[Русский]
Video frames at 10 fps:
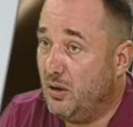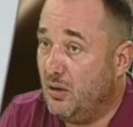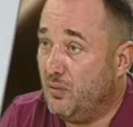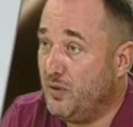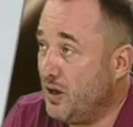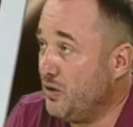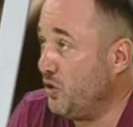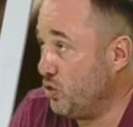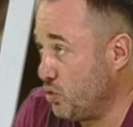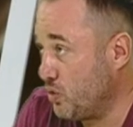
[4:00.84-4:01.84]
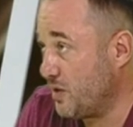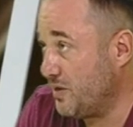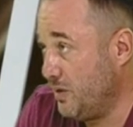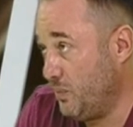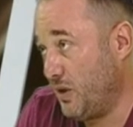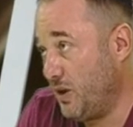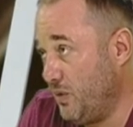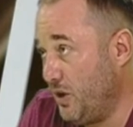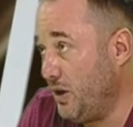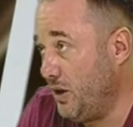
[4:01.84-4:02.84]
внятно и жестко с ним
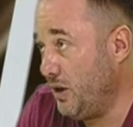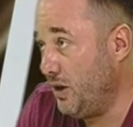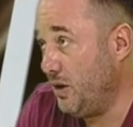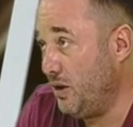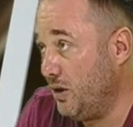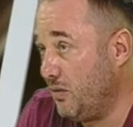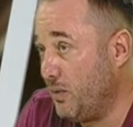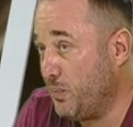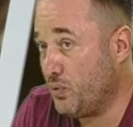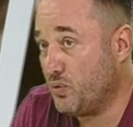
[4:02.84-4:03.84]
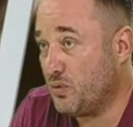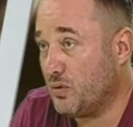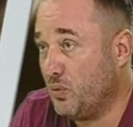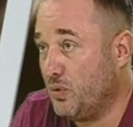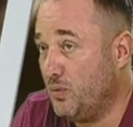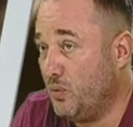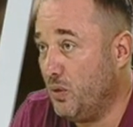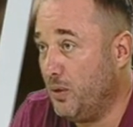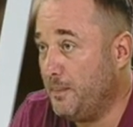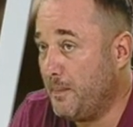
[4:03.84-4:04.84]
поговорили, и вопрос у
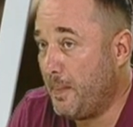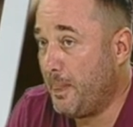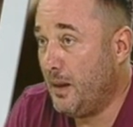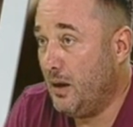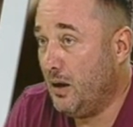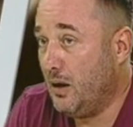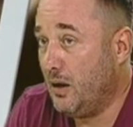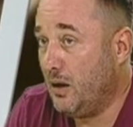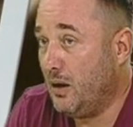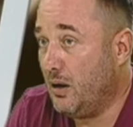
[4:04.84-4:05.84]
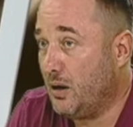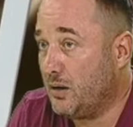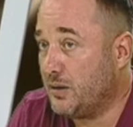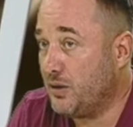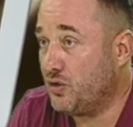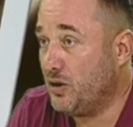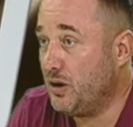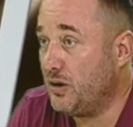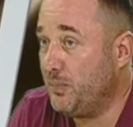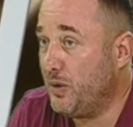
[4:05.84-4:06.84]
него а,
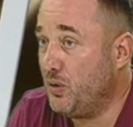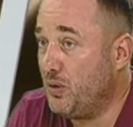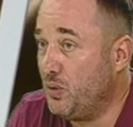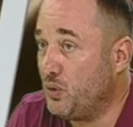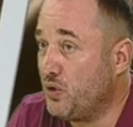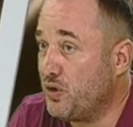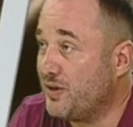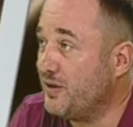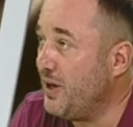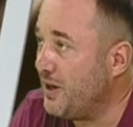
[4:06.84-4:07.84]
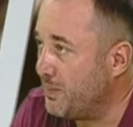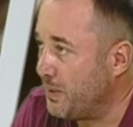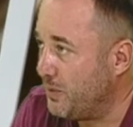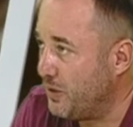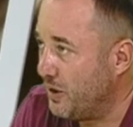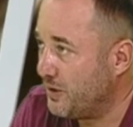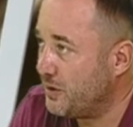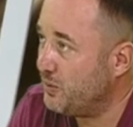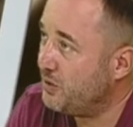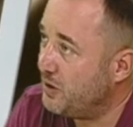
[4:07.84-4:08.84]
совершенно теперь у него точка зрения поменялась.
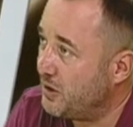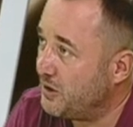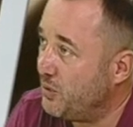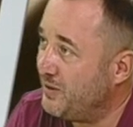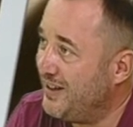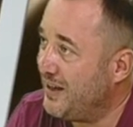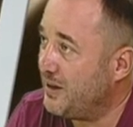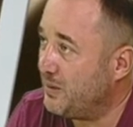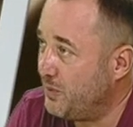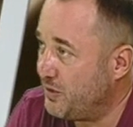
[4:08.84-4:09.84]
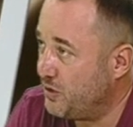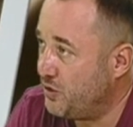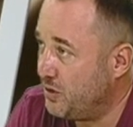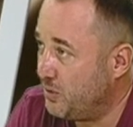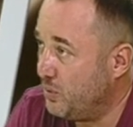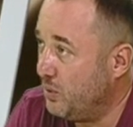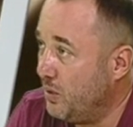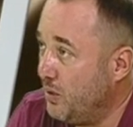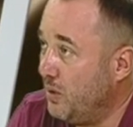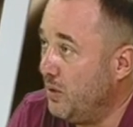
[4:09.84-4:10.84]
Одно дело, когда он тиранит беззащитную
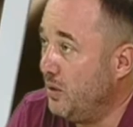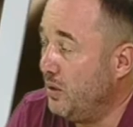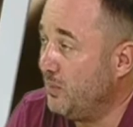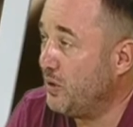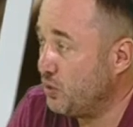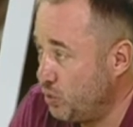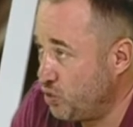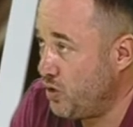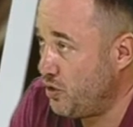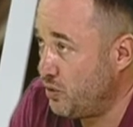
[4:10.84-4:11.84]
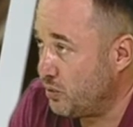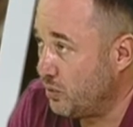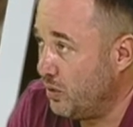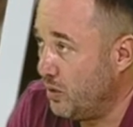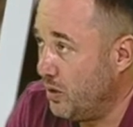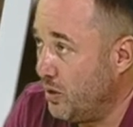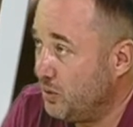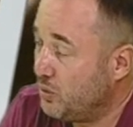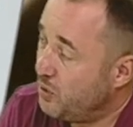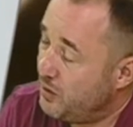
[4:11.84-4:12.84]
молодую женщину,
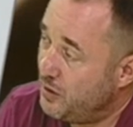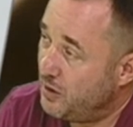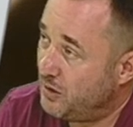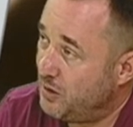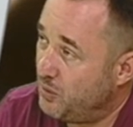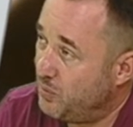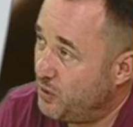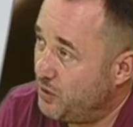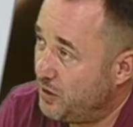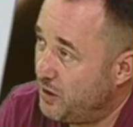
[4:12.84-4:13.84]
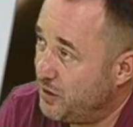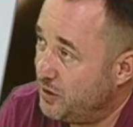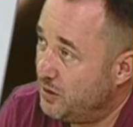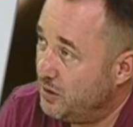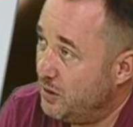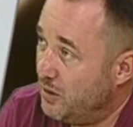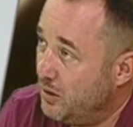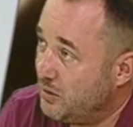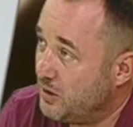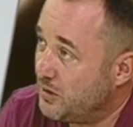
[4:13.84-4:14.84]
другое дело, когда он будет тиранить
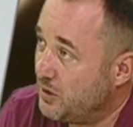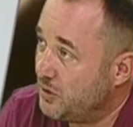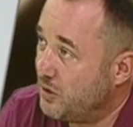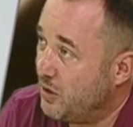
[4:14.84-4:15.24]
достаточно есть,